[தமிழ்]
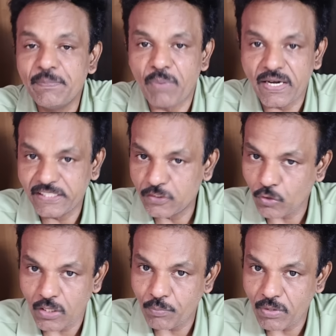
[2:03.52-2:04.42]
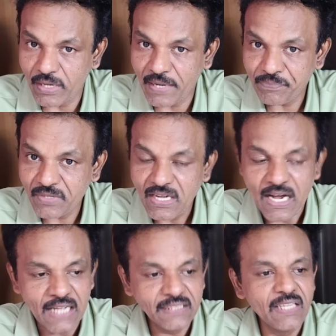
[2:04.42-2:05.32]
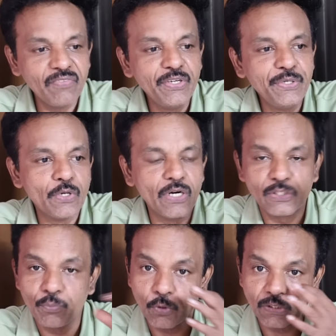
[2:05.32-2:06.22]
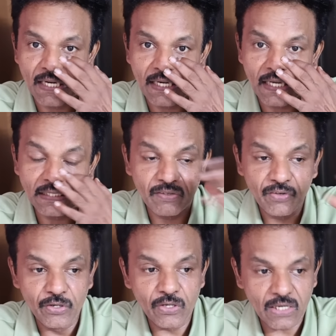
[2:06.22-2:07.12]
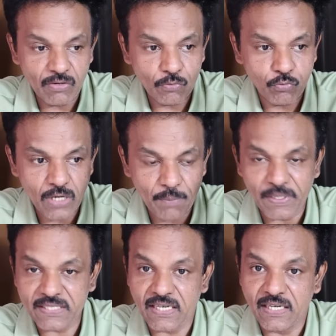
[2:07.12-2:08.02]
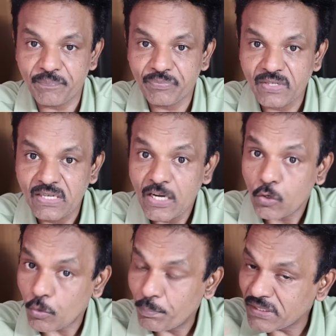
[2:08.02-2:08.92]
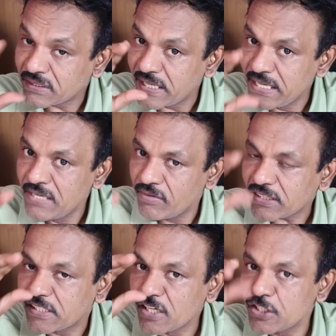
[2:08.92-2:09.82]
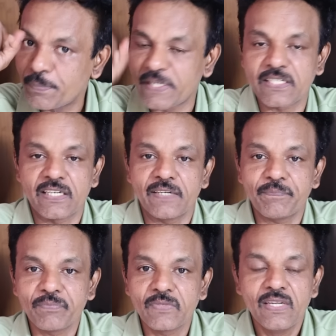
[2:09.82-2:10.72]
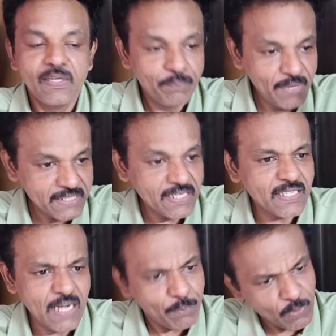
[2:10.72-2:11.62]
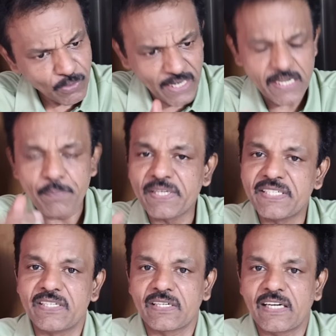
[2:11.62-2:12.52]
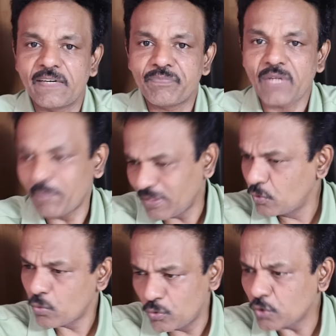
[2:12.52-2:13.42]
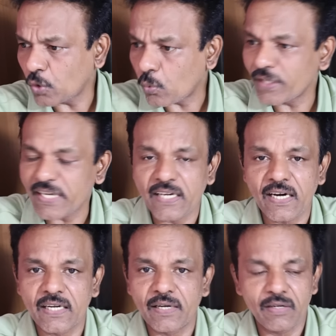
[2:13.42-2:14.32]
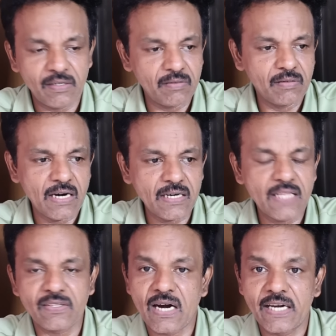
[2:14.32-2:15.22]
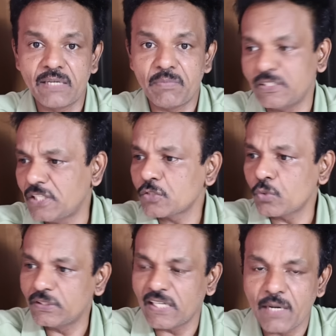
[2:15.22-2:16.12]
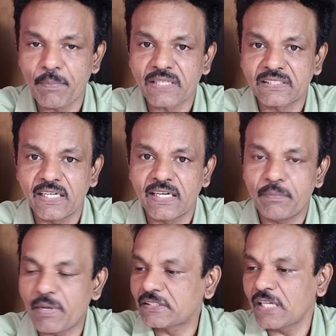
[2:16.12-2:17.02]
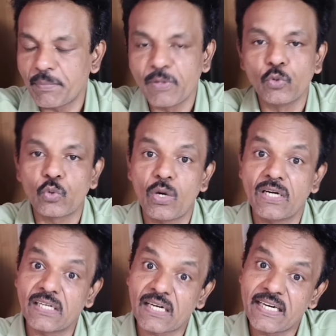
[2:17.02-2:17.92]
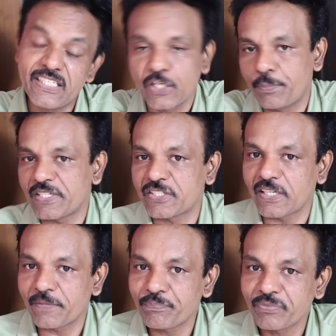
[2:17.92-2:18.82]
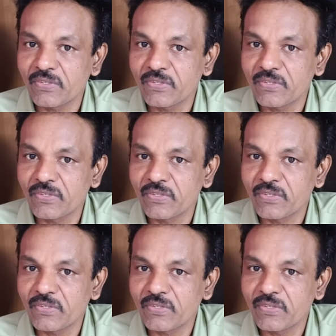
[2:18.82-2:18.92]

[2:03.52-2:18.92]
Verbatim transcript: ஸ்லீப் ஆகின்னு சொல்ல அந்த வீடியோ எடுத்து போட்டாங்க அந்த வீடியோவில் அவர் ஃபுல்லாக பேசுகிறார் ரொம்ப தெளிவாக தெரிஞ்சு பேசுகிறார் அப்புறமும் நிறைய பேசிட்டு இருக்காரு அப்போ இன்னும் இன்னொருத்தர் கூட கேட்குறாங்க ரங்கநாதர் ஆலயம் அதுதான் சொல்லிட்டேன்ல பக்தர் பக்தர் எப்படி விட்டுருவாருங்கிற ரேஞ்சுக்கு பேசிட்டார்